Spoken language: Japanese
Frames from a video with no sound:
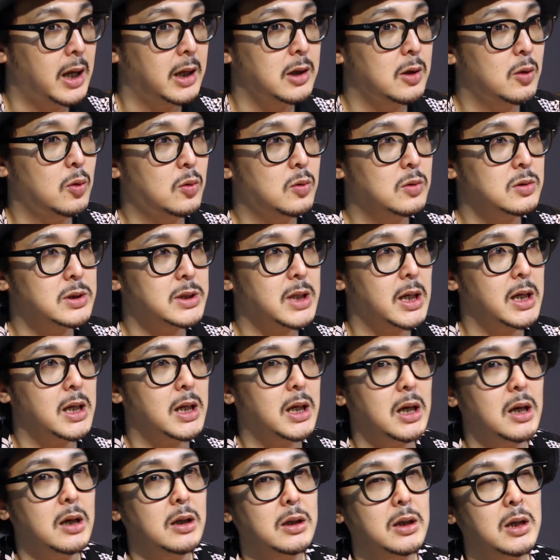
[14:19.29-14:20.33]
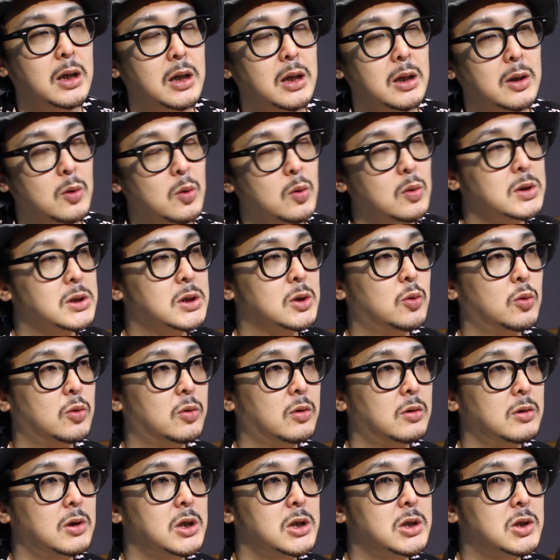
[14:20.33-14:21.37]
洋裁関係の仕
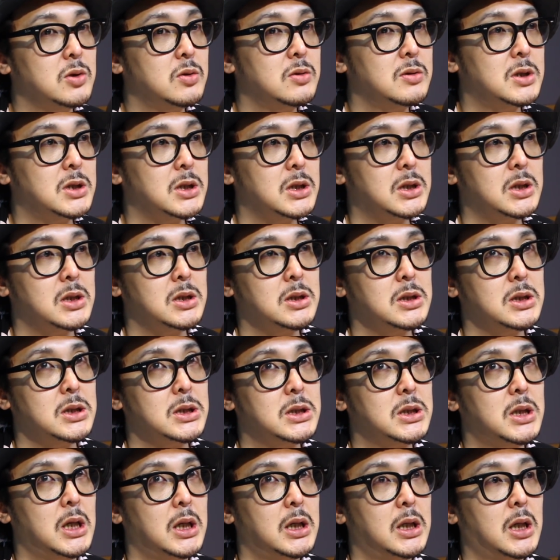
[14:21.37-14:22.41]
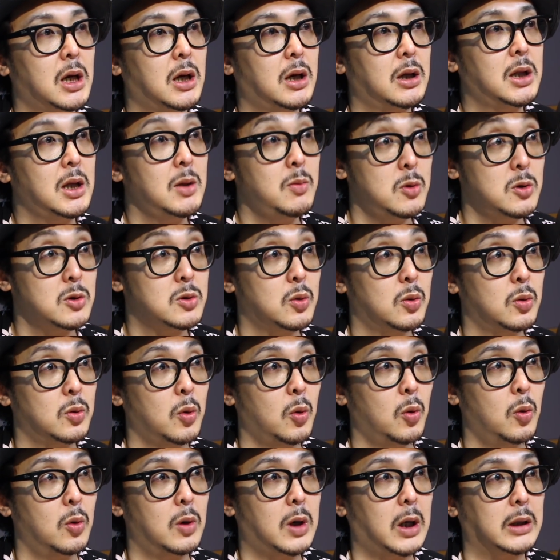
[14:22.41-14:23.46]
事に従事していた方も相
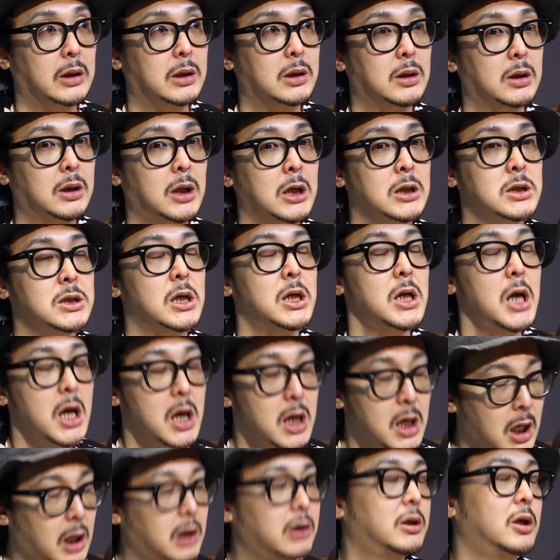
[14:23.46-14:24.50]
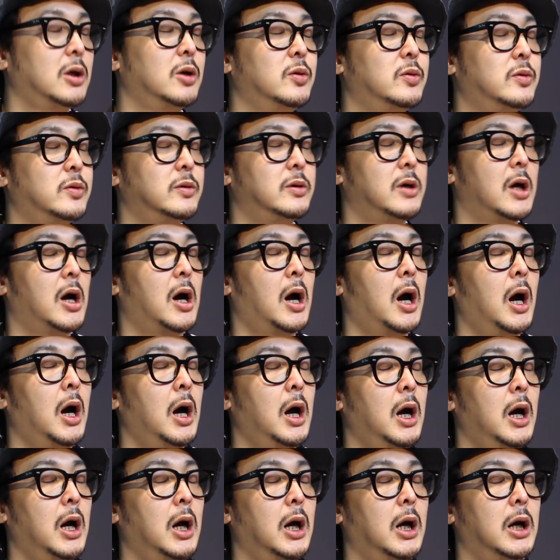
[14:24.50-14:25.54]
当多かったんじゃないかっていうふうには
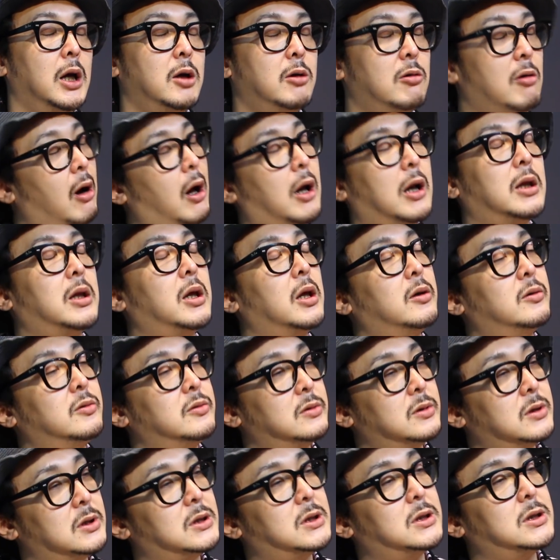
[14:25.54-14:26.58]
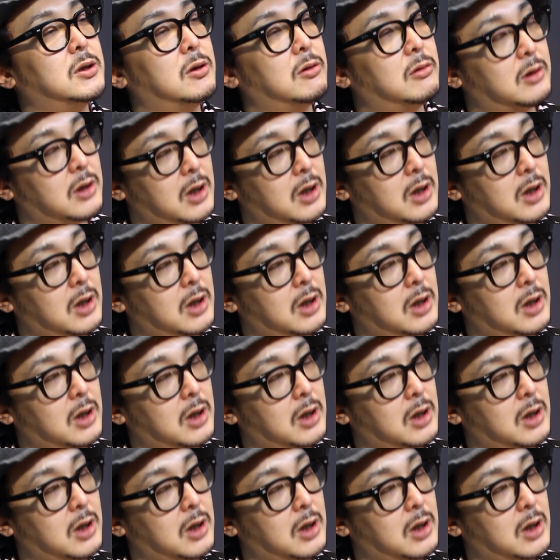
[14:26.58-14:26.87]
言われてるんですよね。